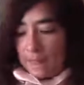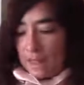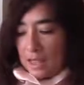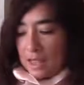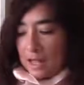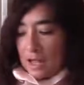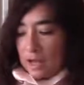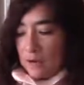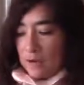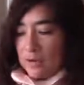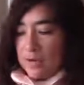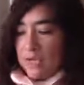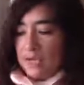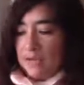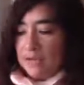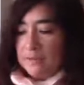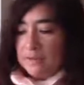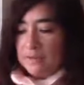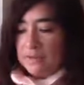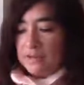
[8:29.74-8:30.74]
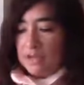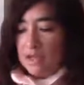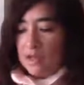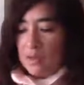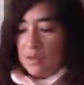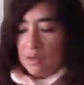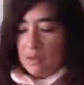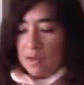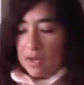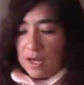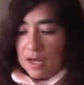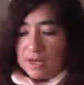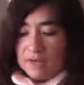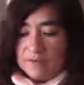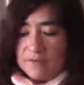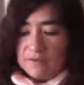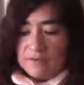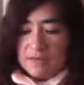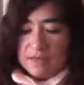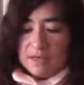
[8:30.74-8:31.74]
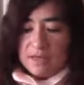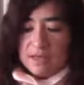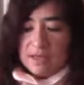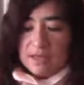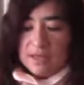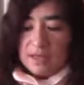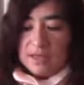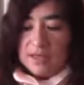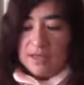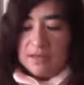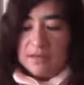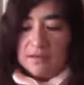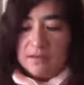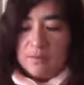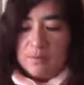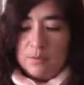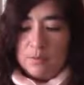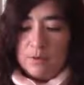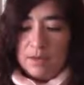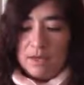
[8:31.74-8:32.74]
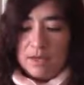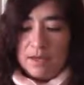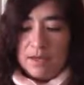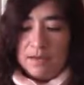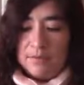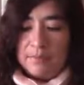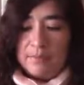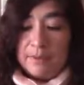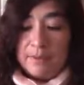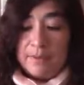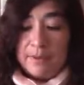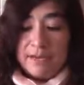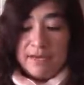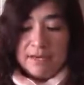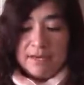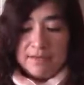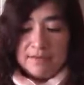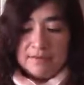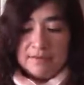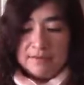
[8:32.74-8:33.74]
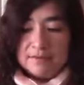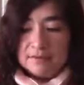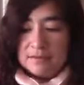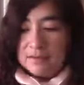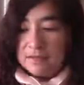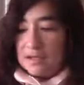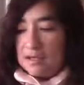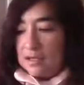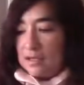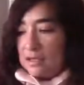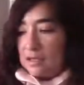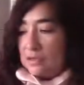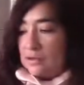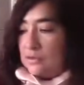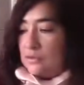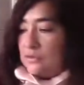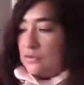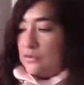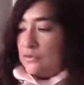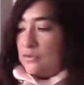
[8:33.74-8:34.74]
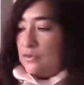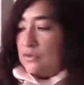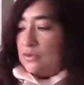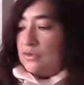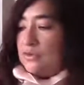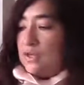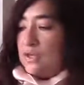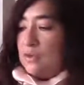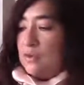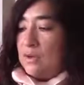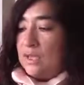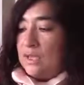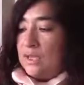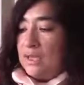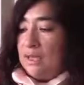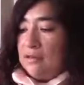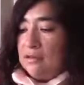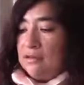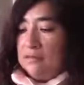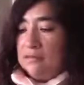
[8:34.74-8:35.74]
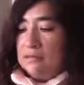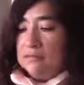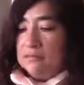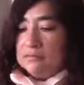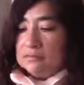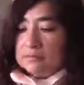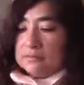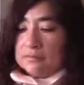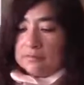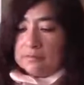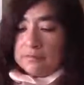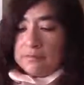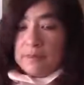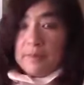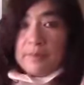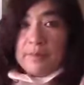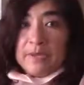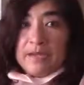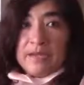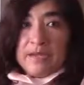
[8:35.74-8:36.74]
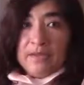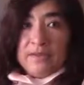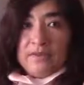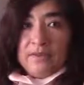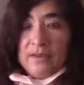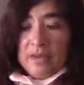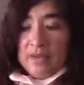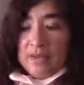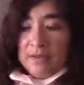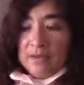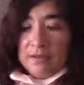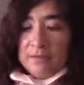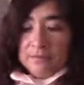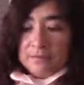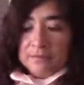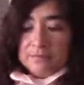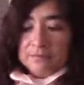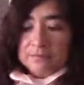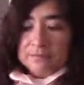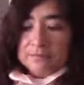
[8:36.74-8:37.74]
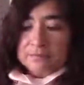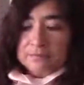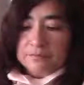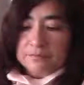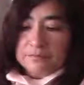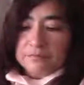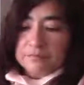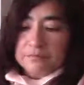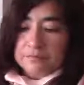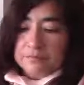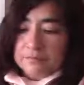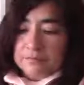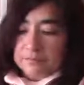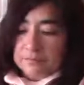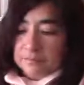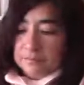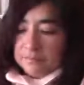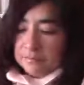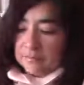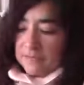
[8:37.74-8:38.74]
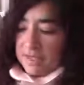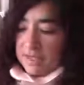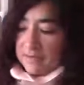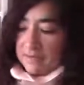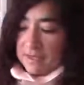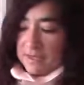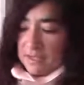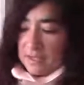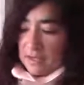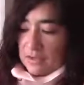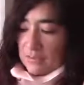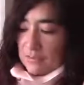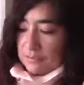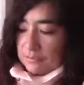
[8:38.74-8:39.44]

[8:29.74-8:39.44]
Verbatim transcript: Ahora en el mercado hay infinidad de tipos de papeles. Yo tengo aquí papel de seda navideño